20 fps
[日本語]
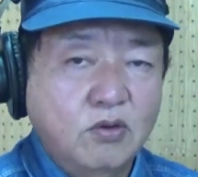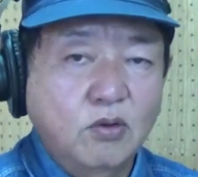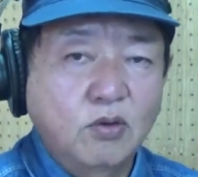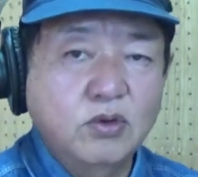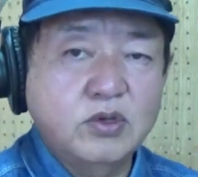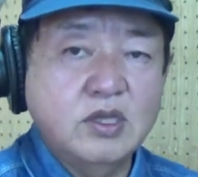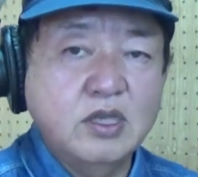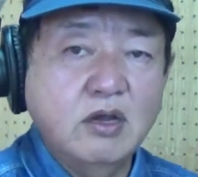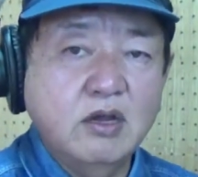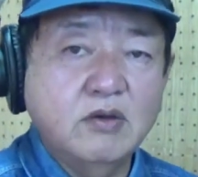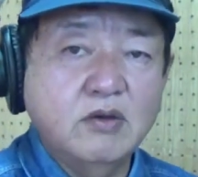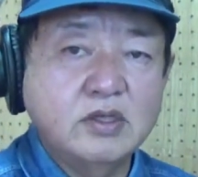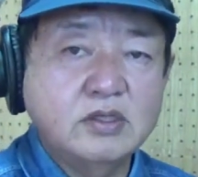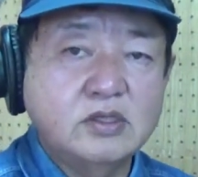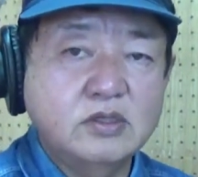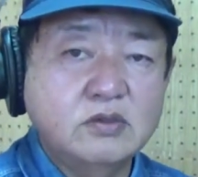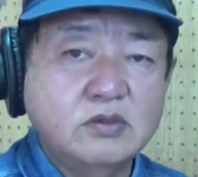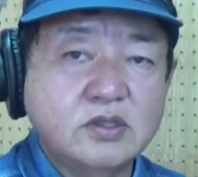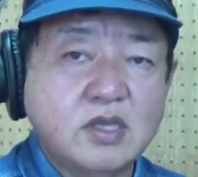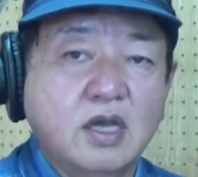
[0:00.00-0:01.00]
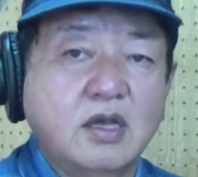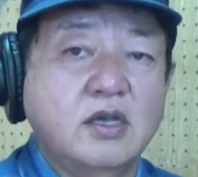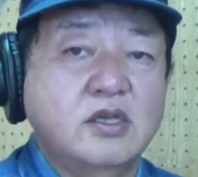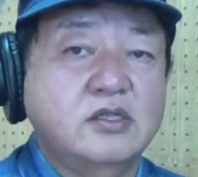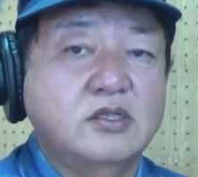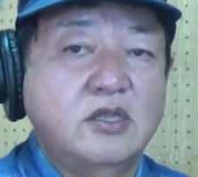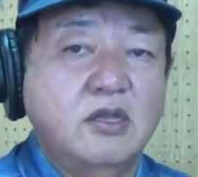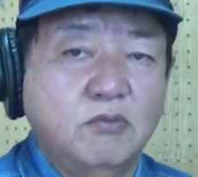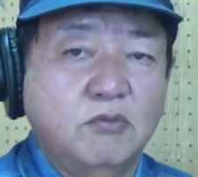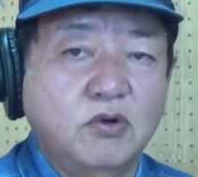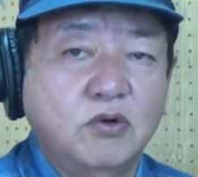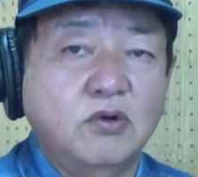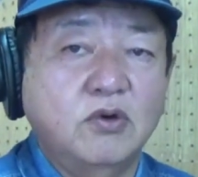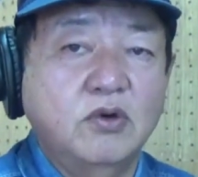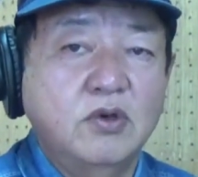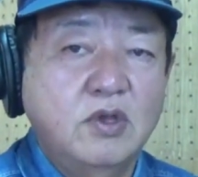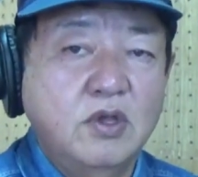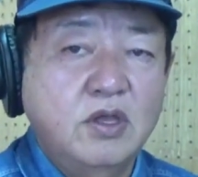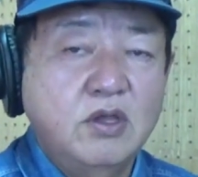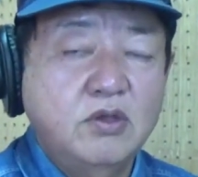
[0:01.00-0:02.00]
沖縄中探しても、
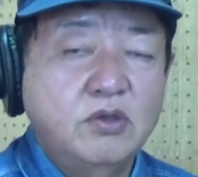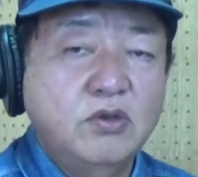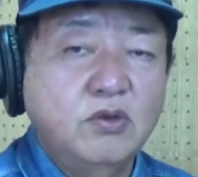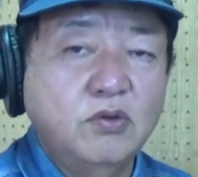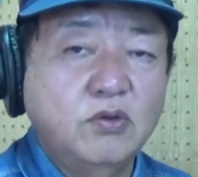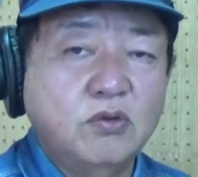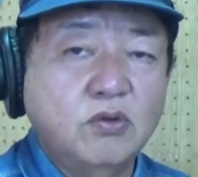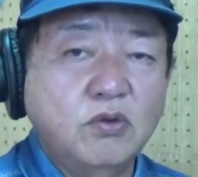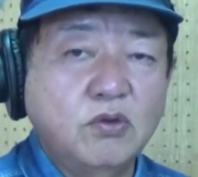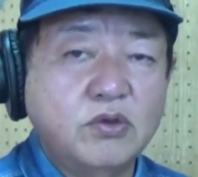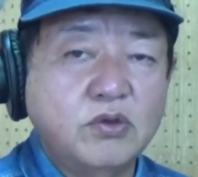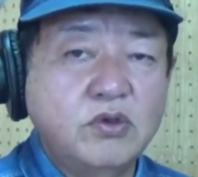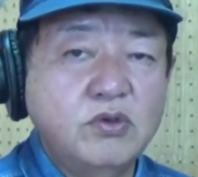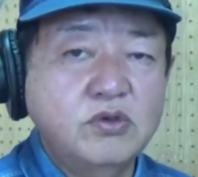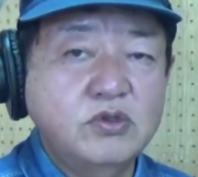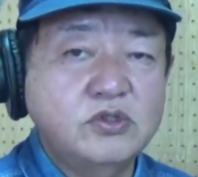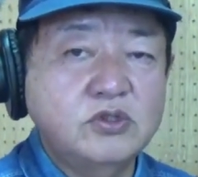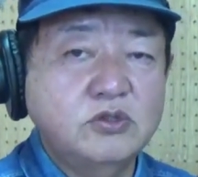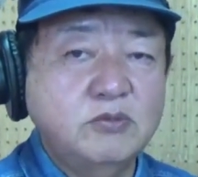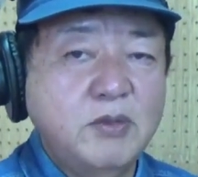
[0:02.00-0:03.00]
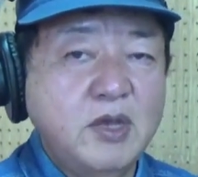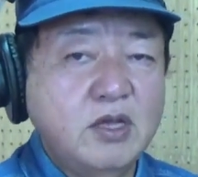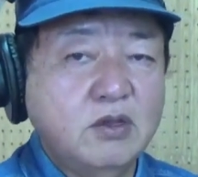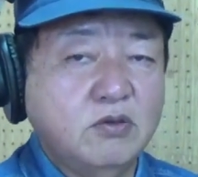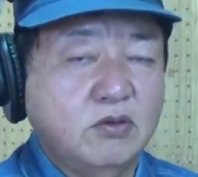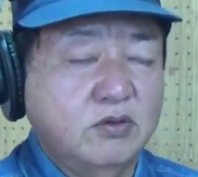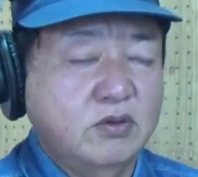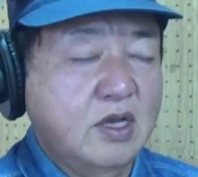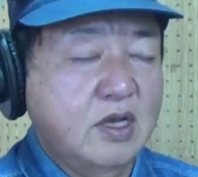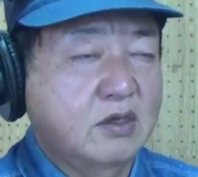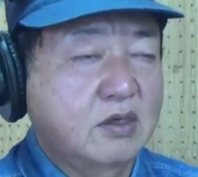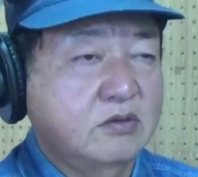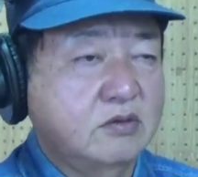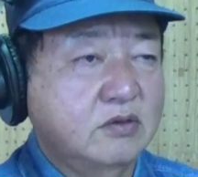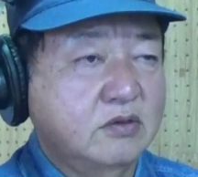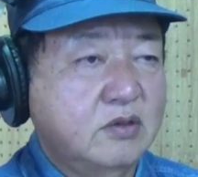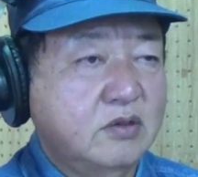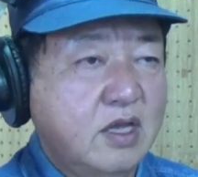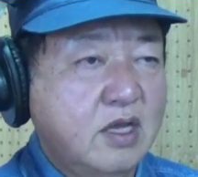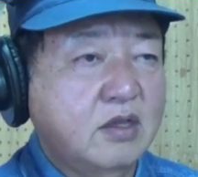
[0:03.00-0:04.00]
標高90メートルにあ
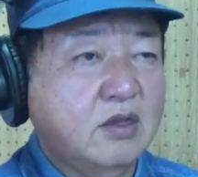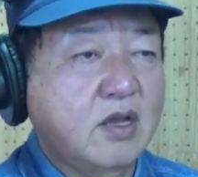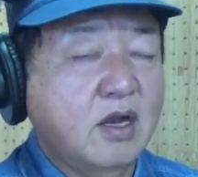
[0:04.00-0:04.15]
るね、